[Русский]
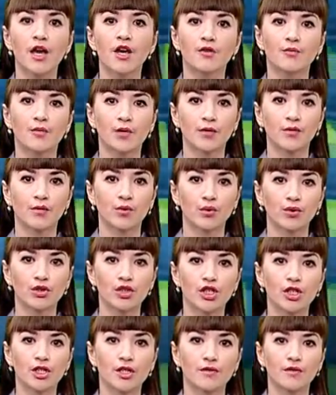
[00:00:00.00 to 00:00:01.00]
В первую
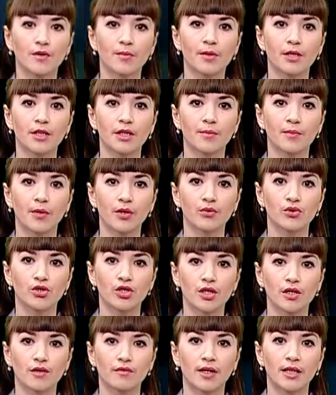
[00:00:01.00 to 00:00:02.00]
очередь выплаты
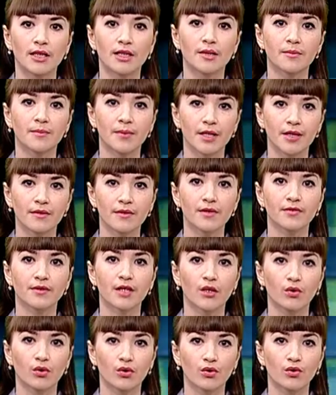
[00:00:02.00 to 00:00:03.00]
получат инвалиды первой и
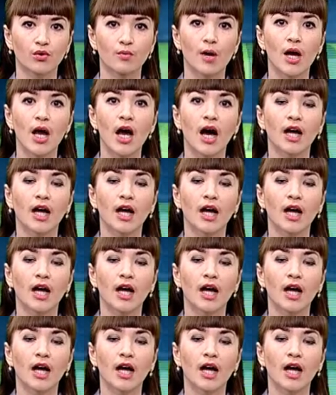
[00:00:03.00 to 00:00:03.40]
второй групп,